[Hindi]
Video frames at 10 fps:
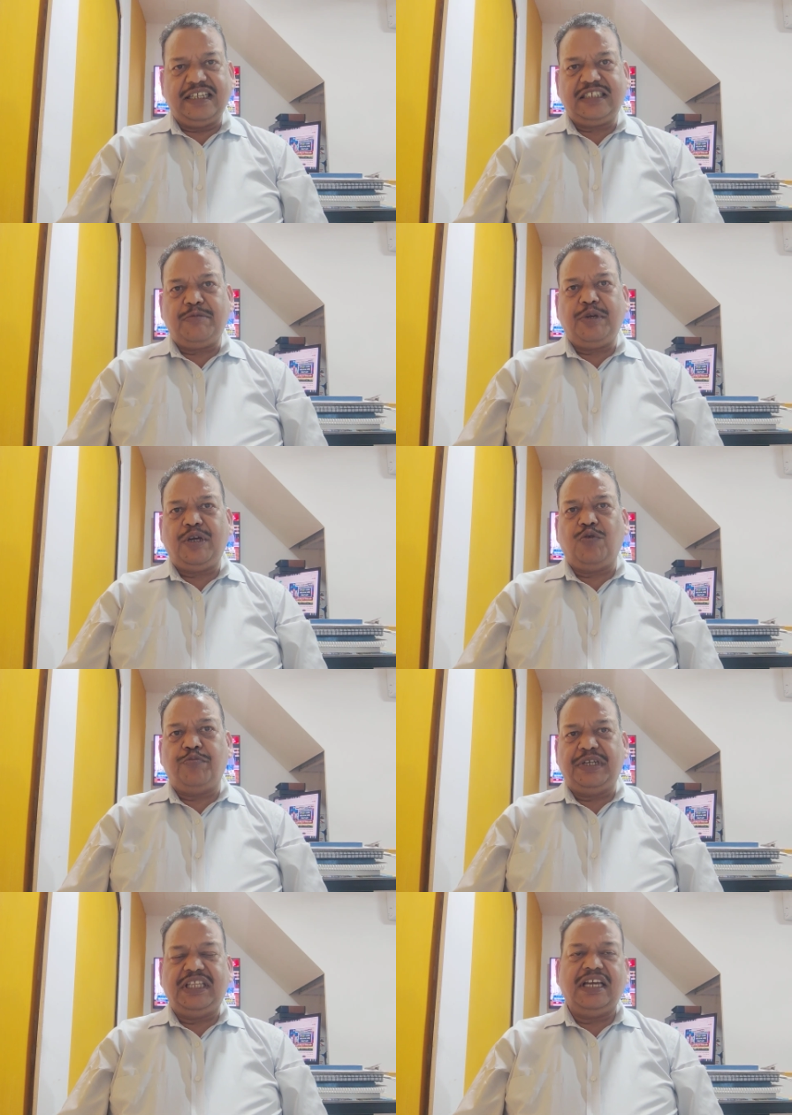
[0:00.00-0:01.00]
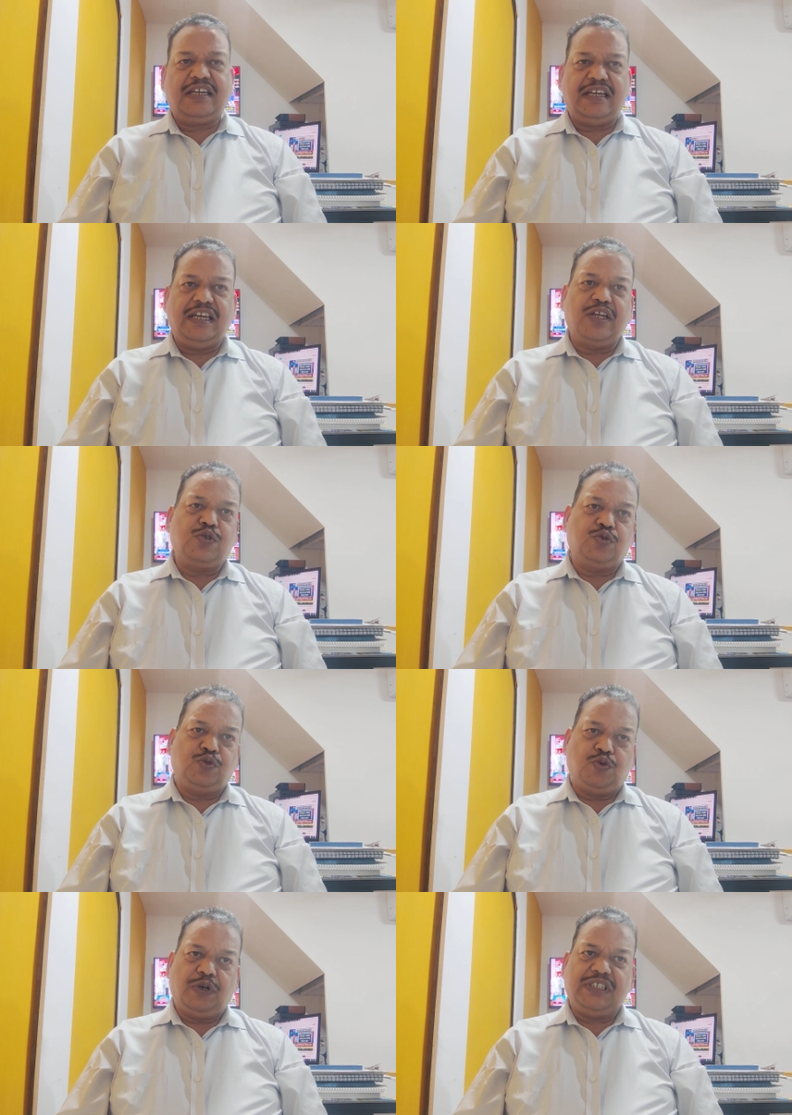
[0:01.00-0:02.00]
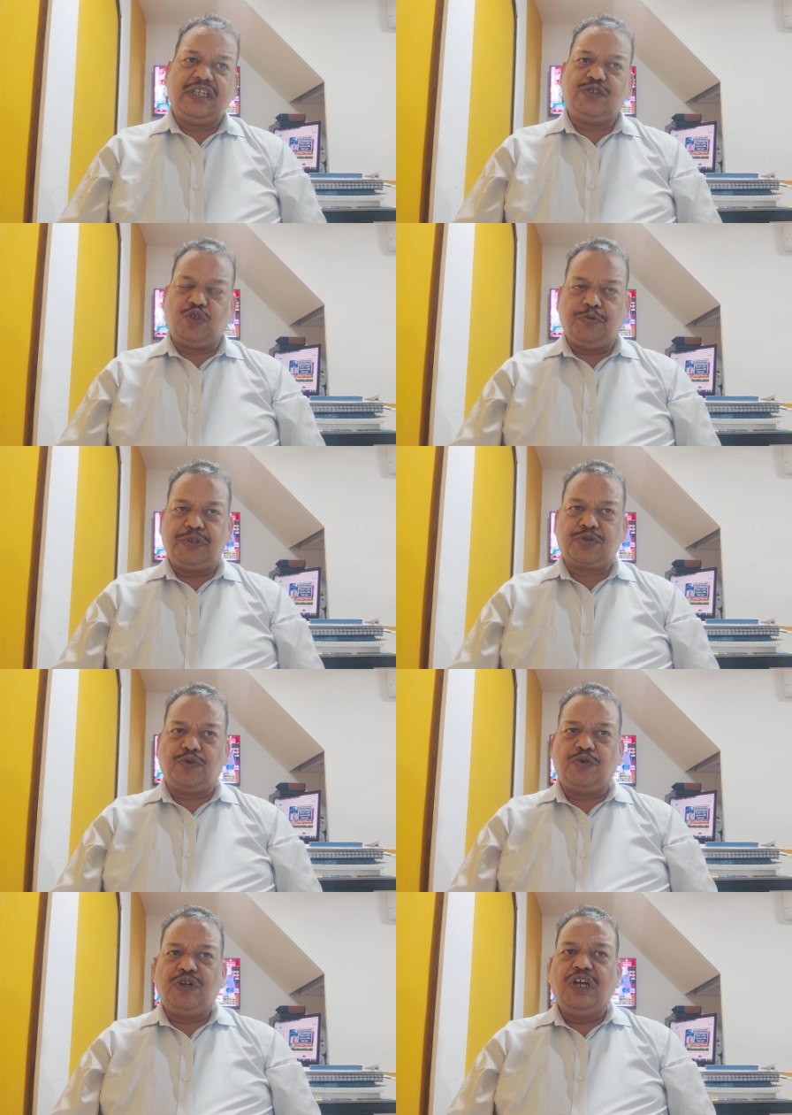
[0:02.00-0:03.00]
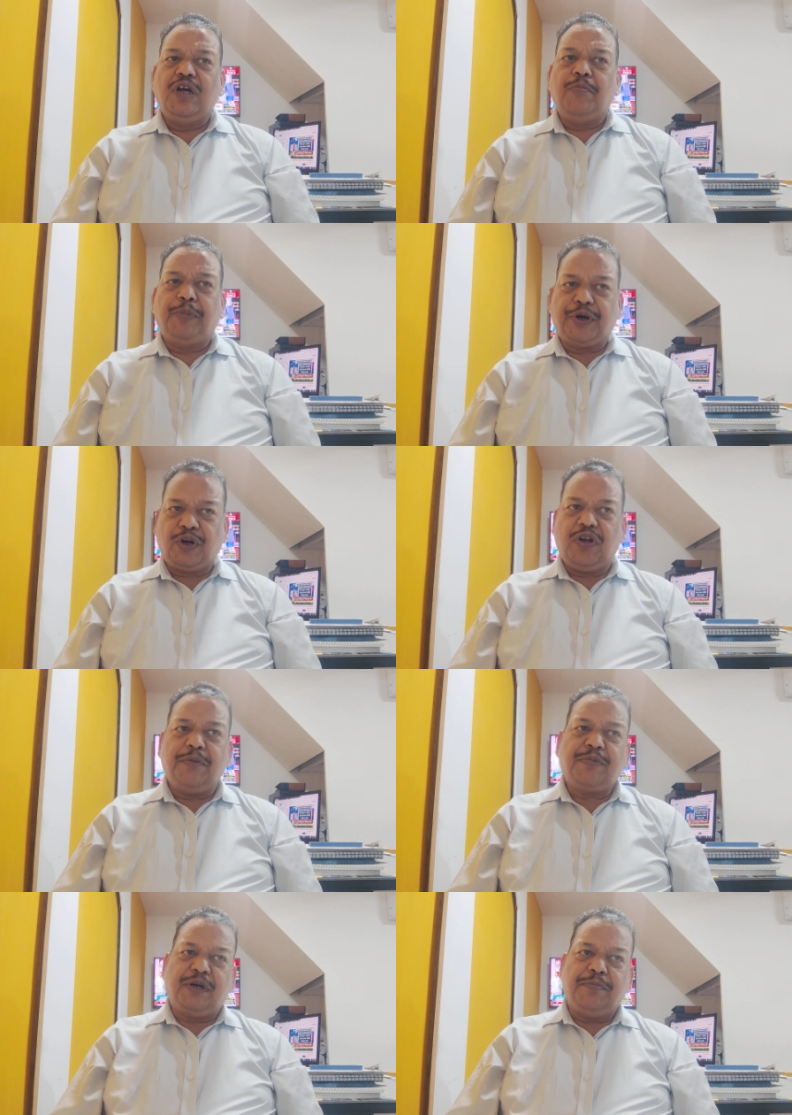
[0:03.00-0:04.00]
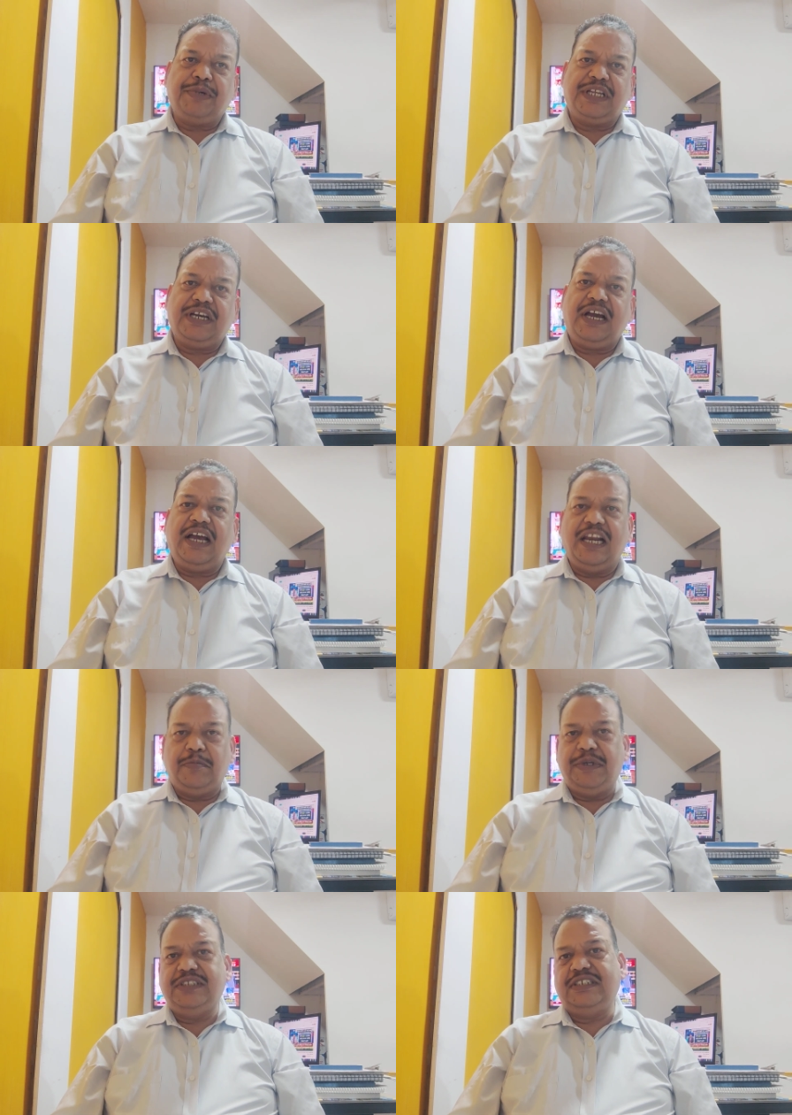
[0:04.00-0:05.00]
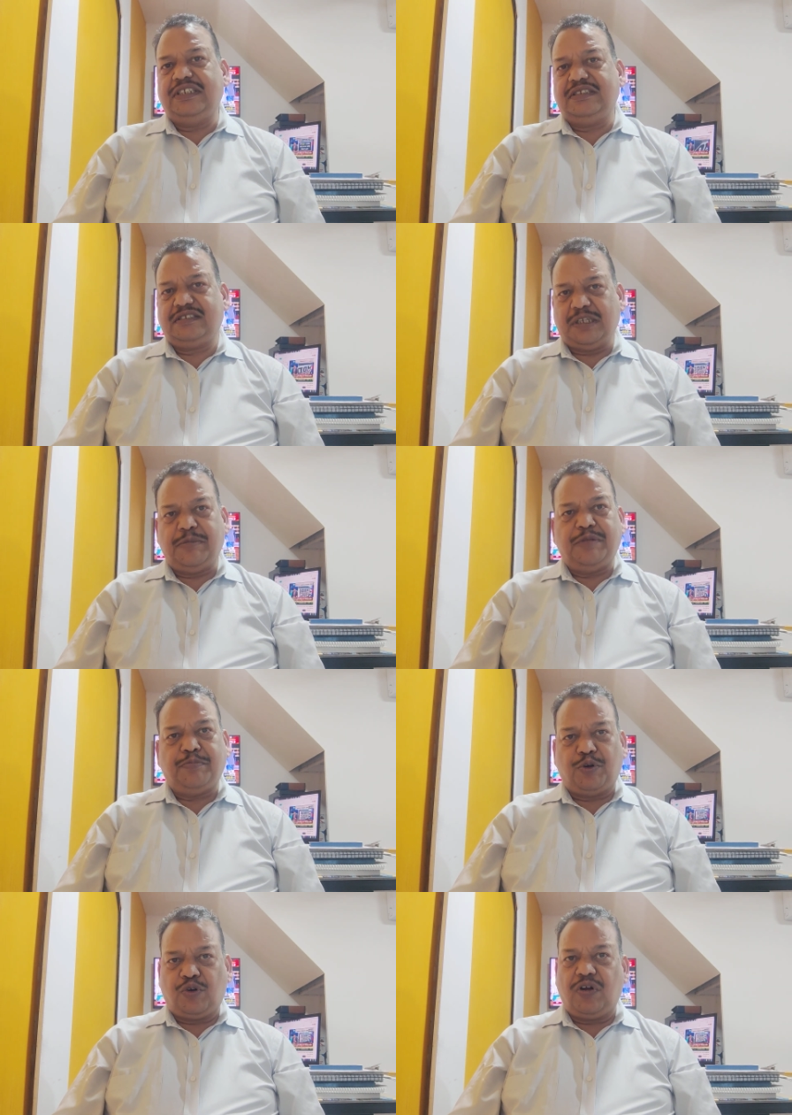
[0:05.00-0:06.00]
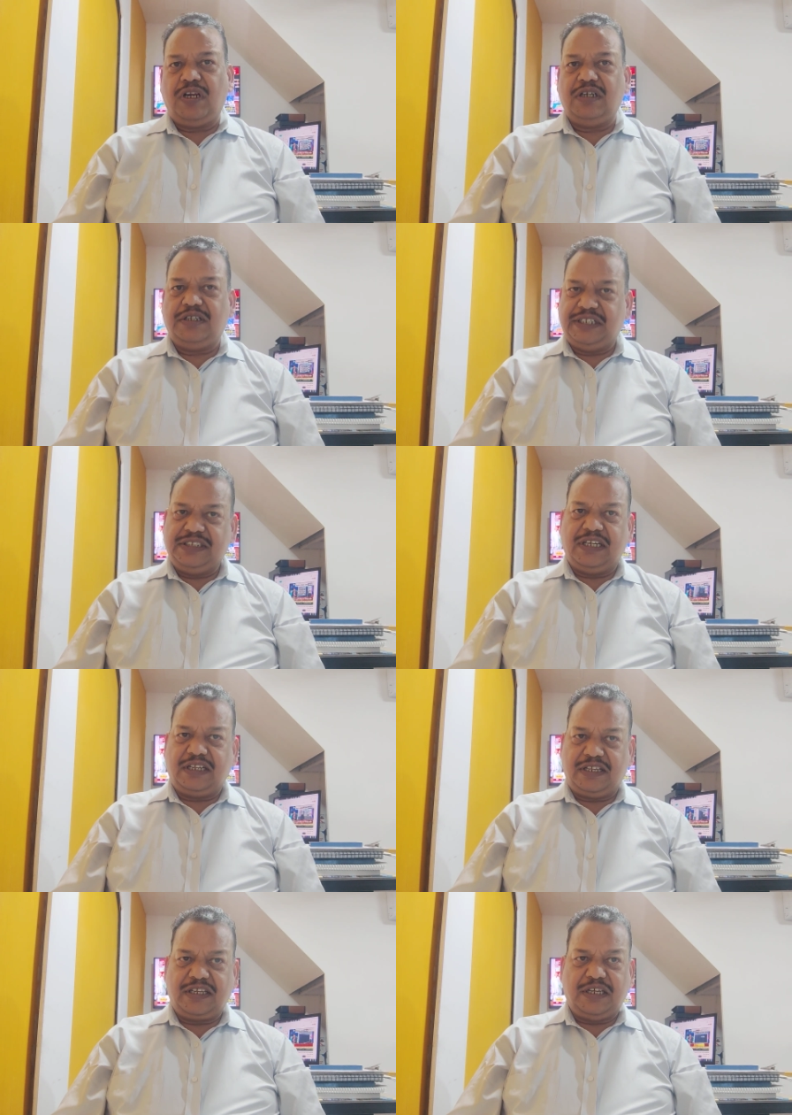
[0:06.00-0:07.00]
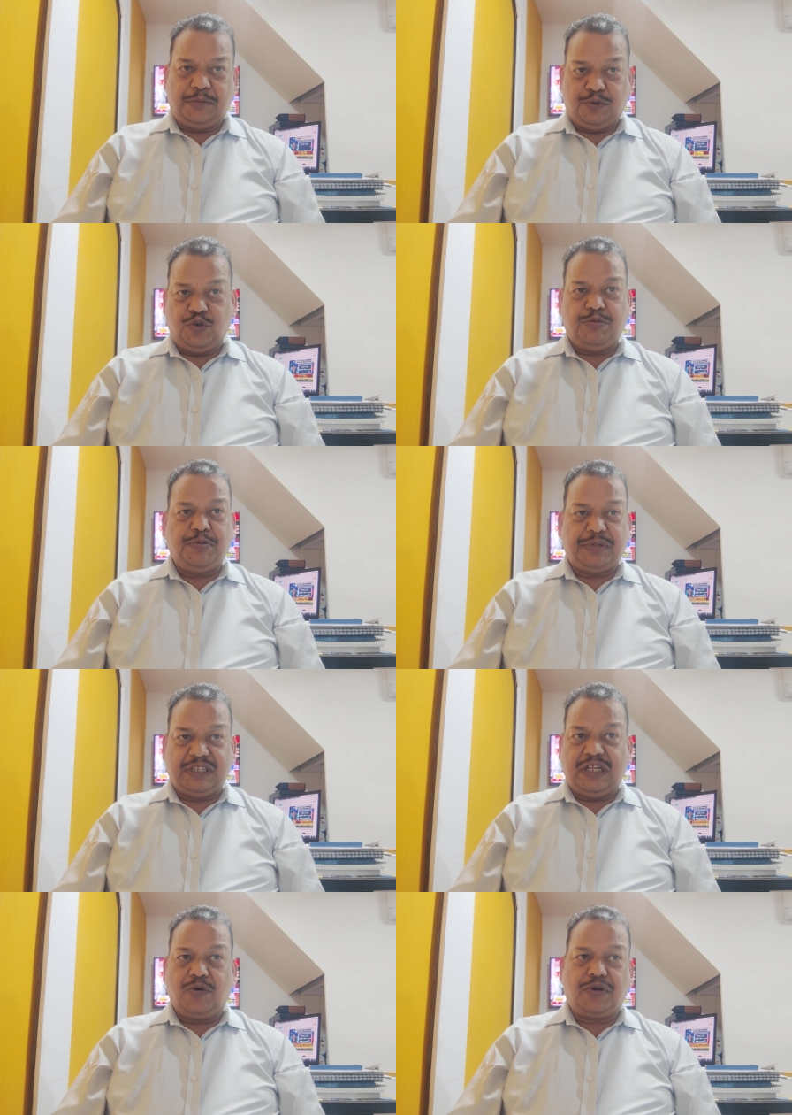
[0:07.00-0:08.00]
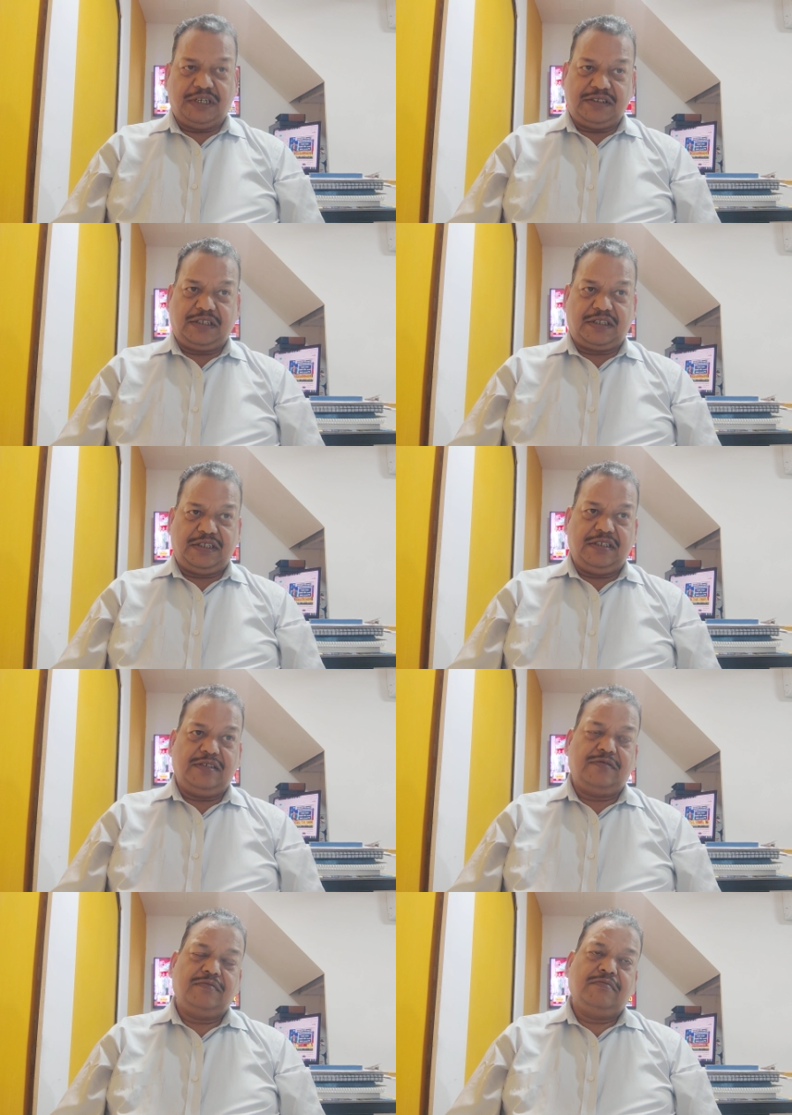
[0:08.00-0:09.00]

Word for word: ऐसे में उम्मीद है कि 1 जून 2024 को पेट्रोलियम कंपनियां एलपीजी समेत पेट्रोल डीजल की कीमतों में बदलाव कर सकती हैं